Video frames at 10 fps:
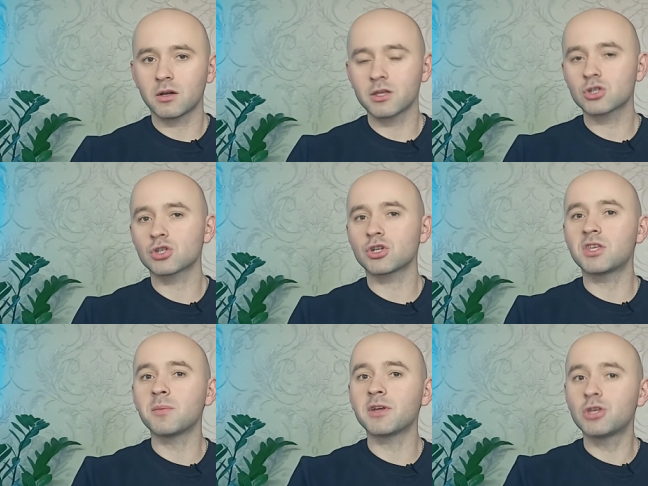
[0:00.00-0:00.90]
конечно же,
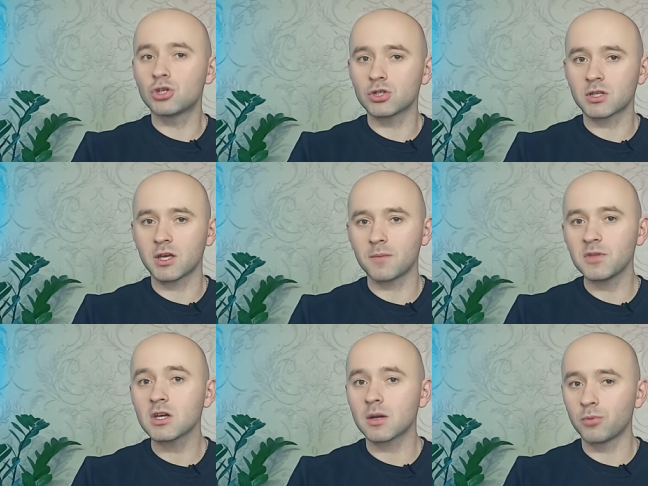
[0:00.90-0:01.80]
тематические
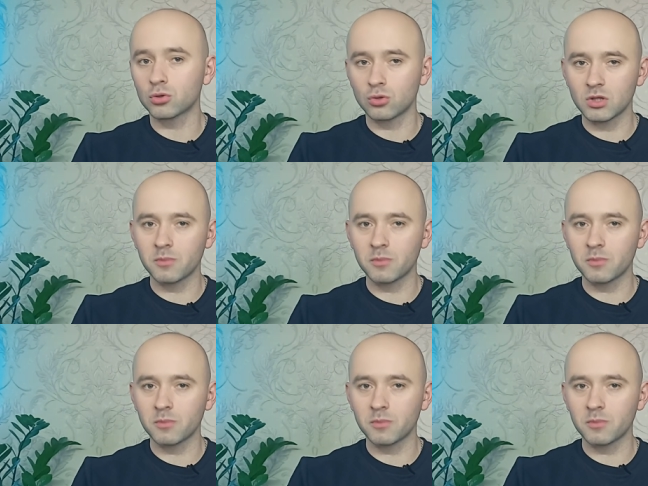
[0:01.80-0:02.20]
и работают